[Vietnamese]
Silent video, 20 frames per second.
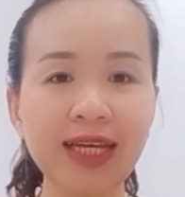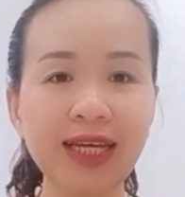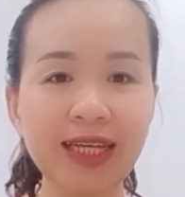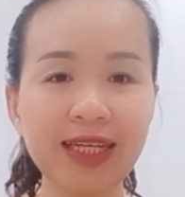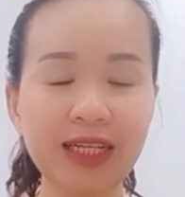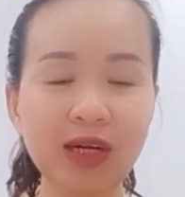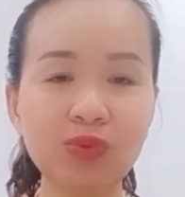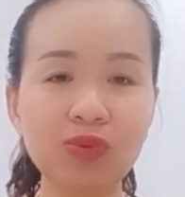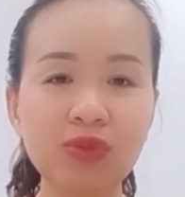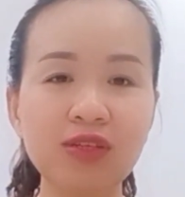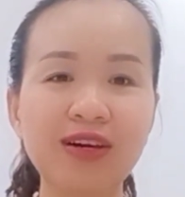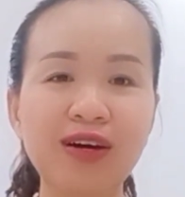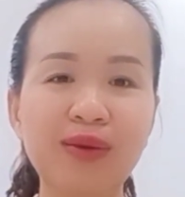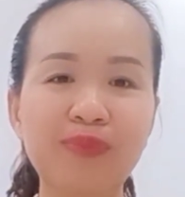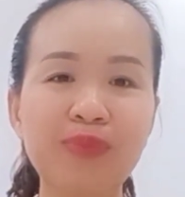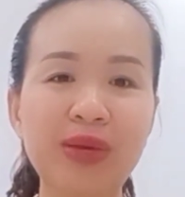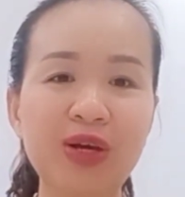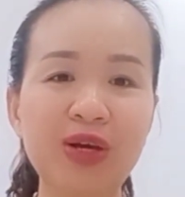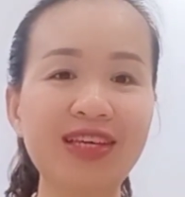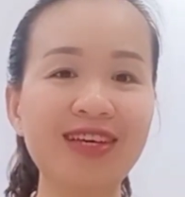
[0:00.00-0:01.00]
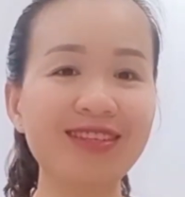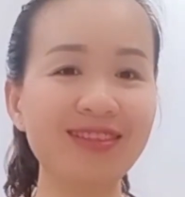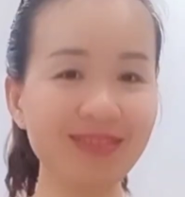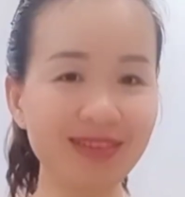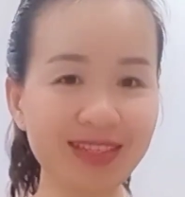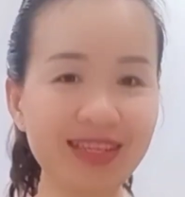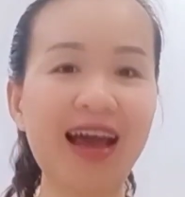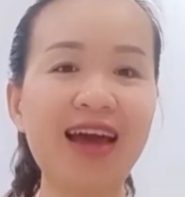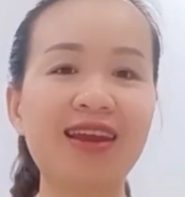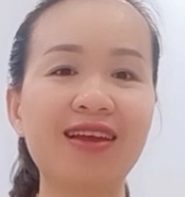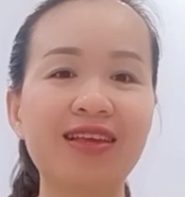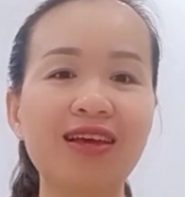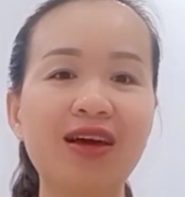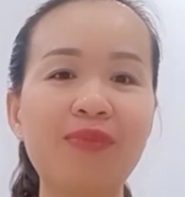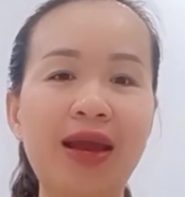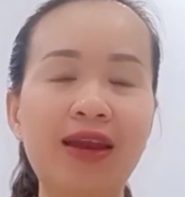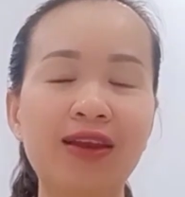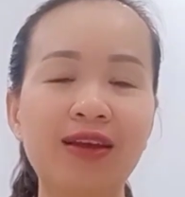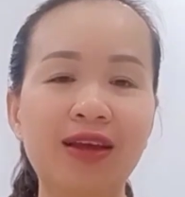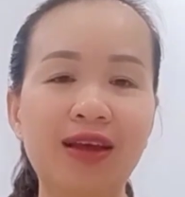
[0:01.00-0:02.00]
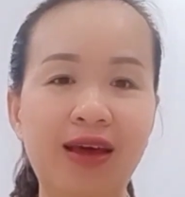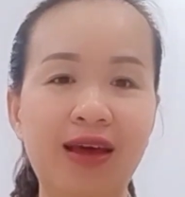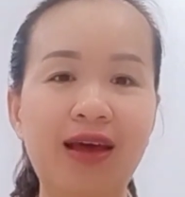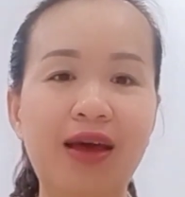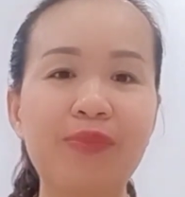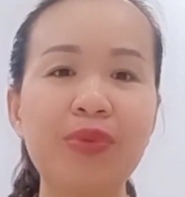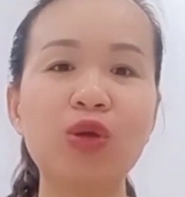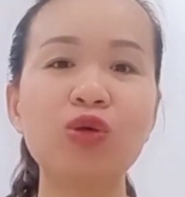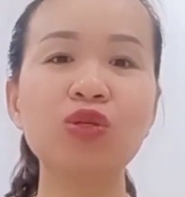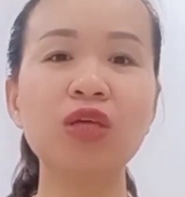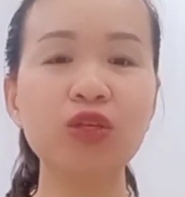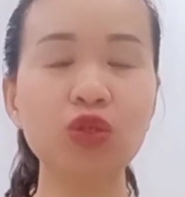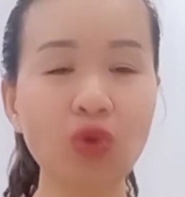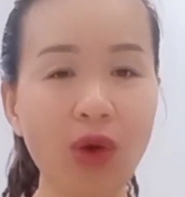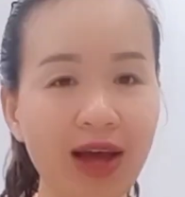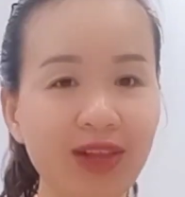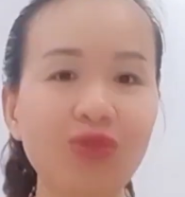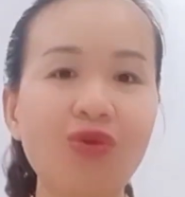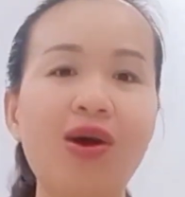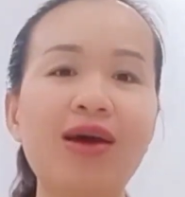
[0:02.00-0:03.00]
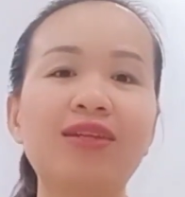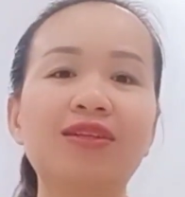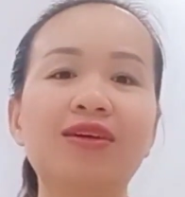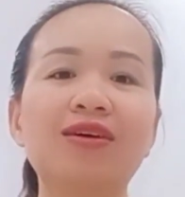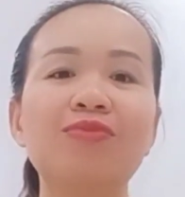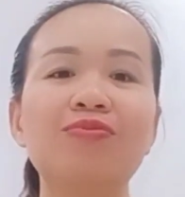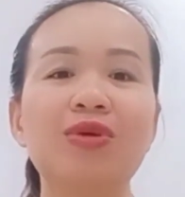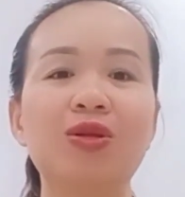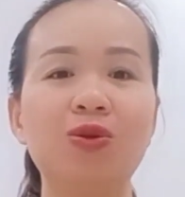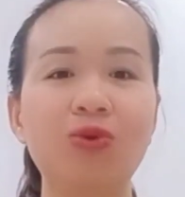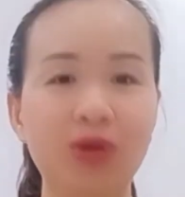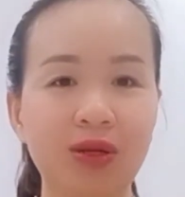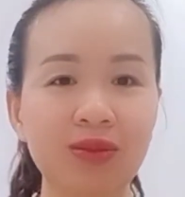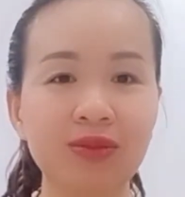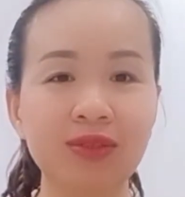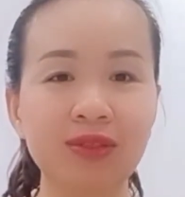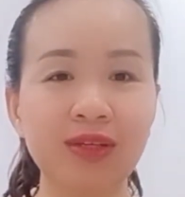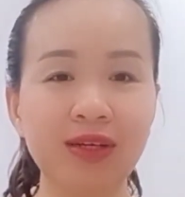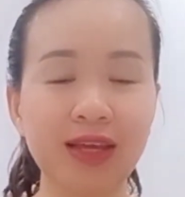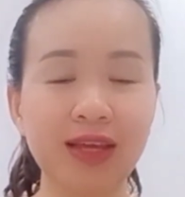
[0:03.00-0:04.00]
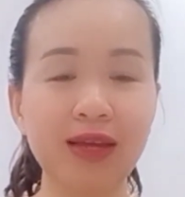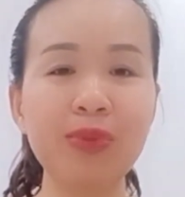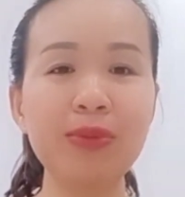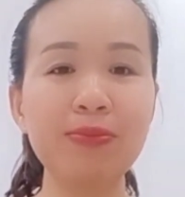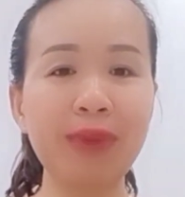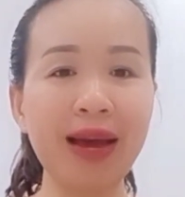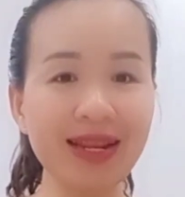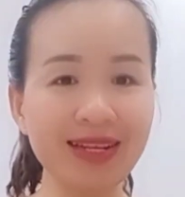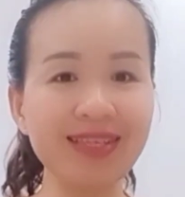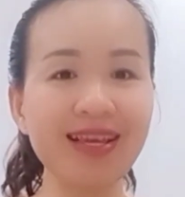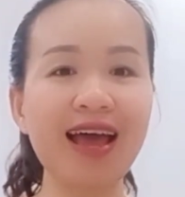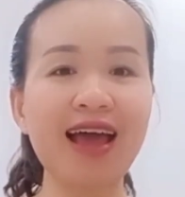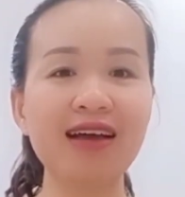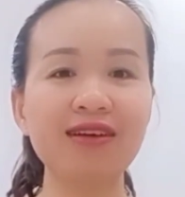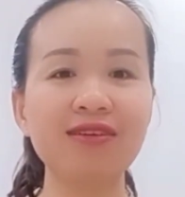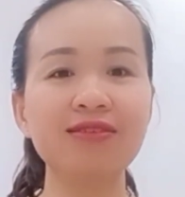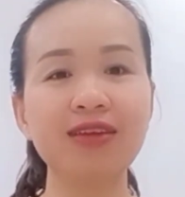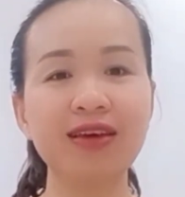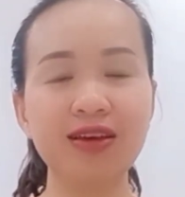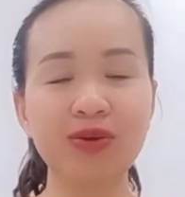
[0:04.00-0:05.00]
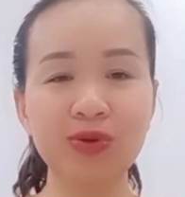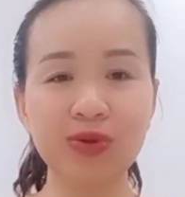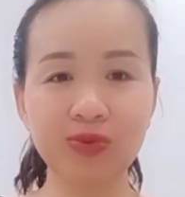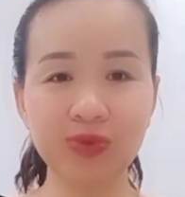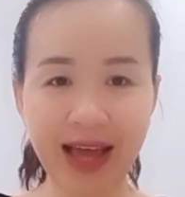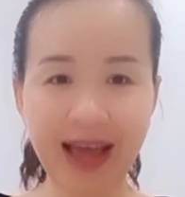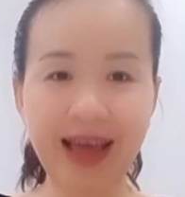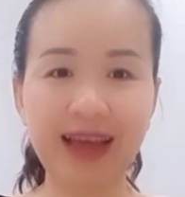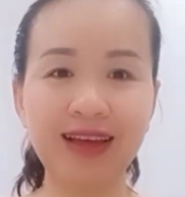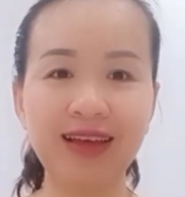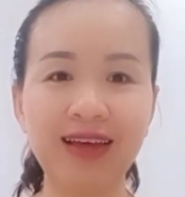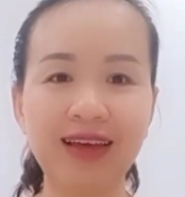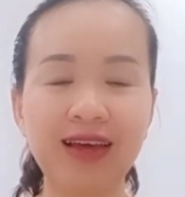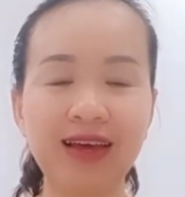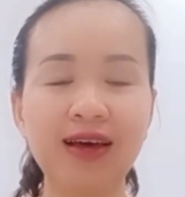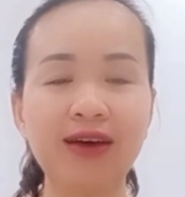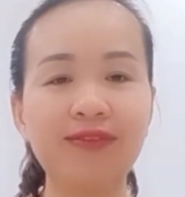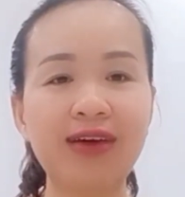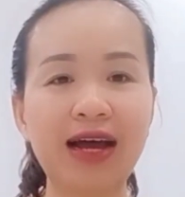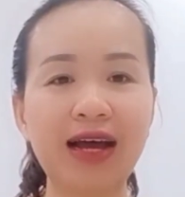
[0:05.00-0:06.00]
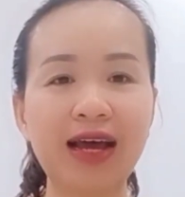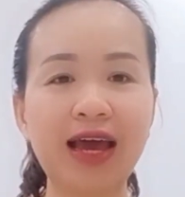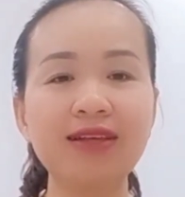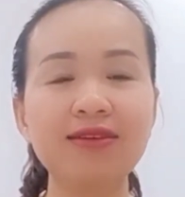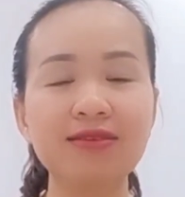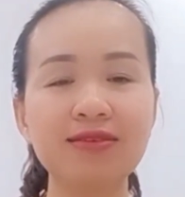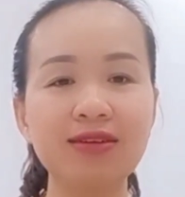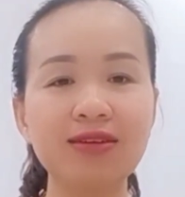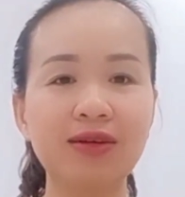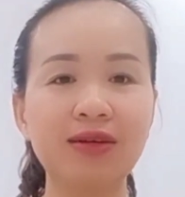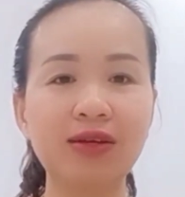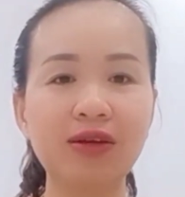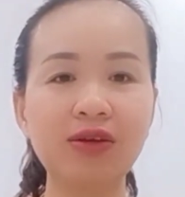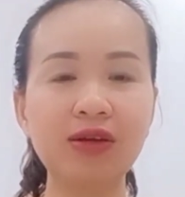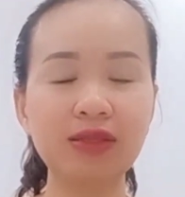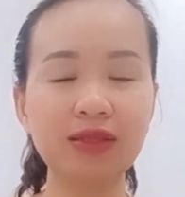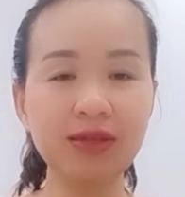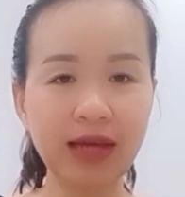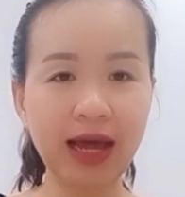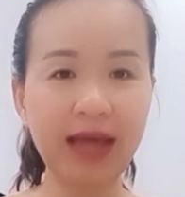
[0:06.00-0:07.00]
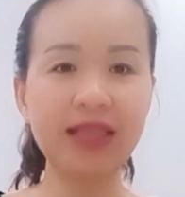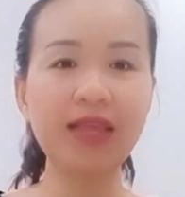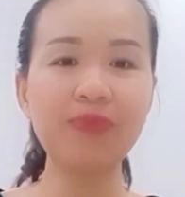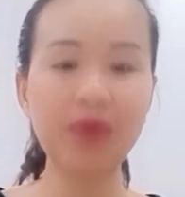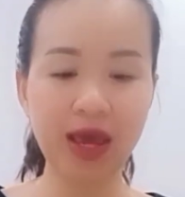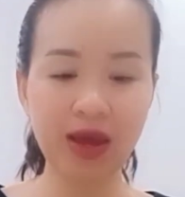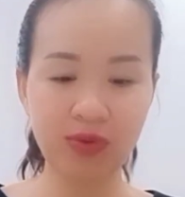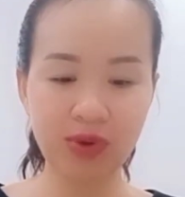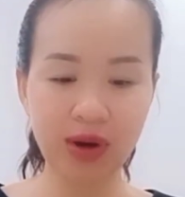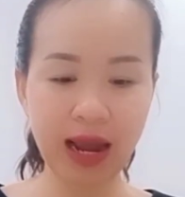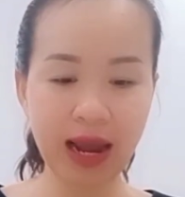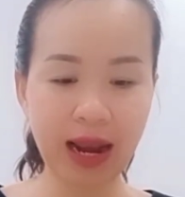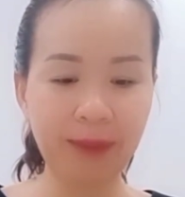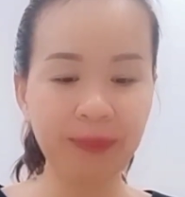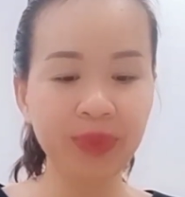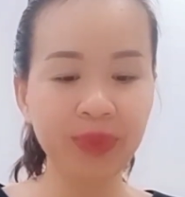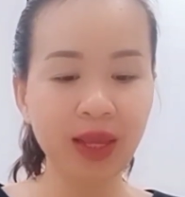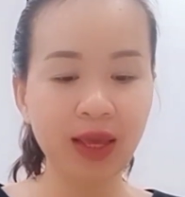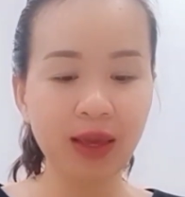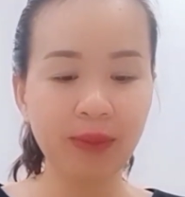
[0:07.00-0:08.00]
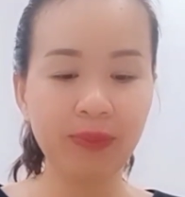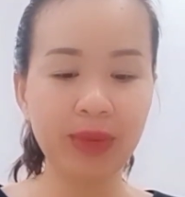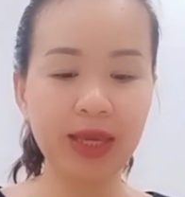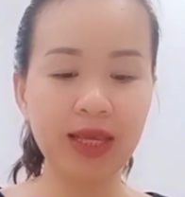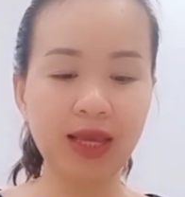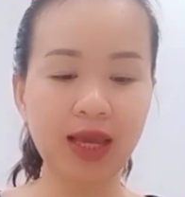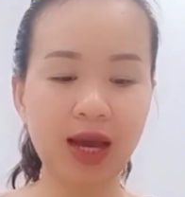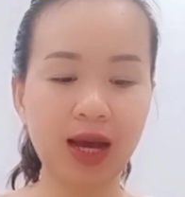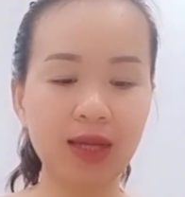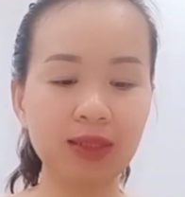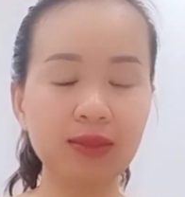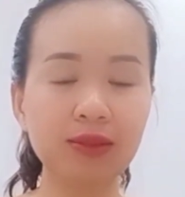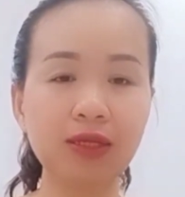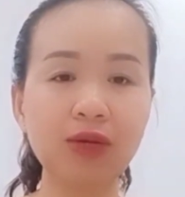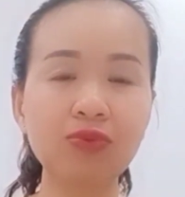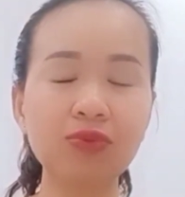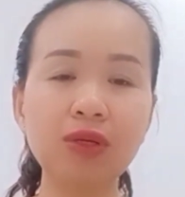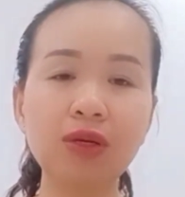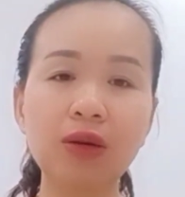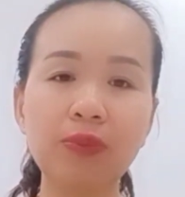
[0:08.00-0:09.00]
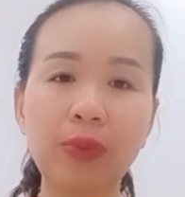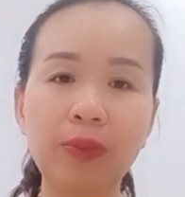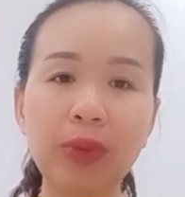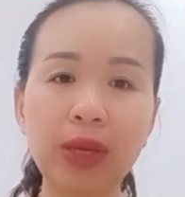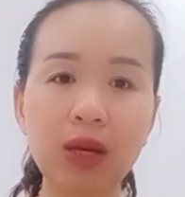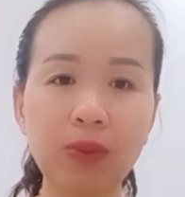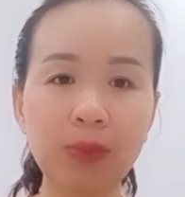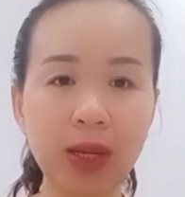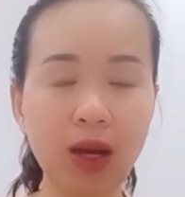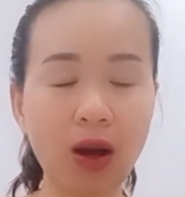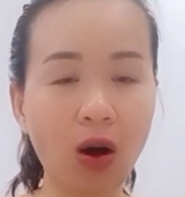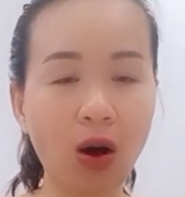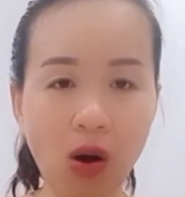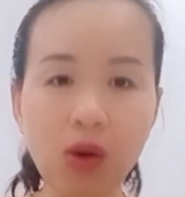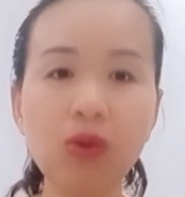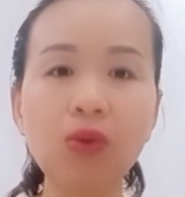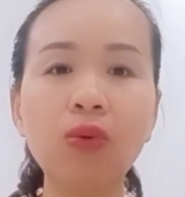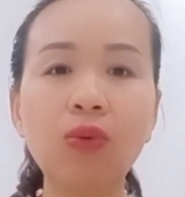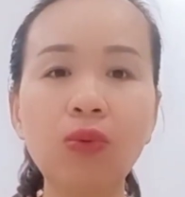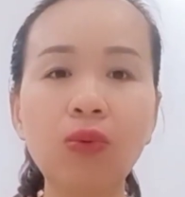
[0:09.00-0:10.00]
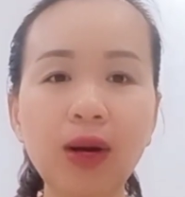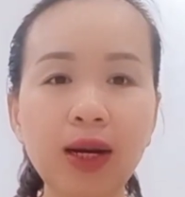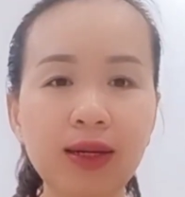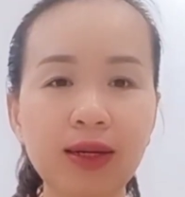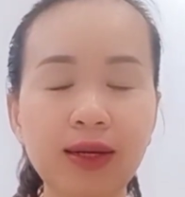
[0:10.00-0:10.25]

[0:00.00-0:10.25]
thì trong trường hợp mình có thể dưỡng da này nhé các bạn à mình có thể xoa toàn thân mình luôn để mình massage cơ thể của chúng ta và cái trường hợp thứ hai tiếp theo nữa là mình à, trong trường hợp mình bị khó ngủ